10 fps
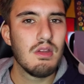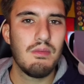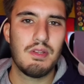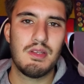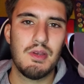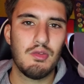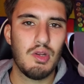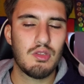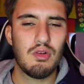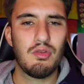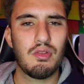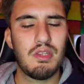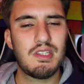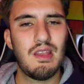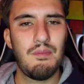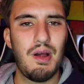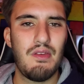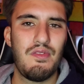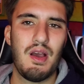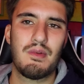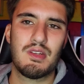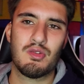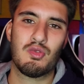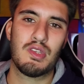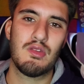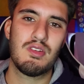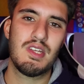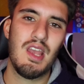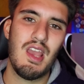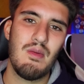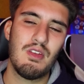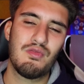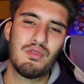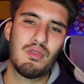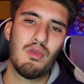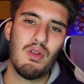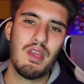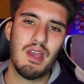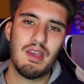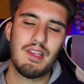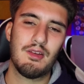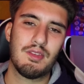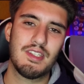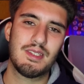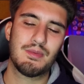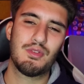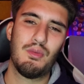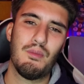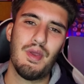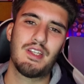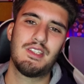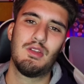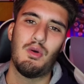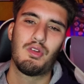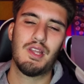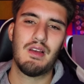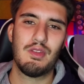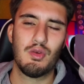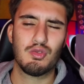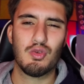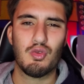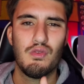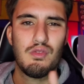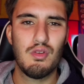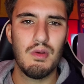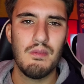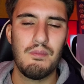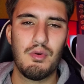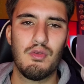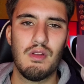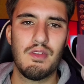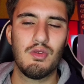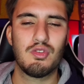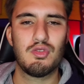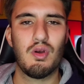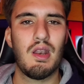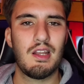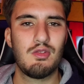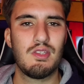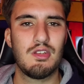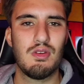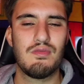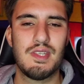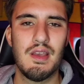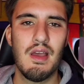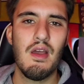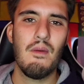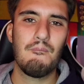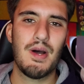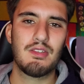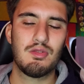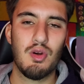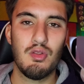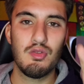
Euh, c'est bientôt les soldes, donc n'hésitez pas à aller faire un petit tour de côté de chez foot Le lien est en description. Merci d'avoir regardé la vidéo. On se retrouve demain pour une nouvelle vidéo sur l'actualité du FC Barcelone.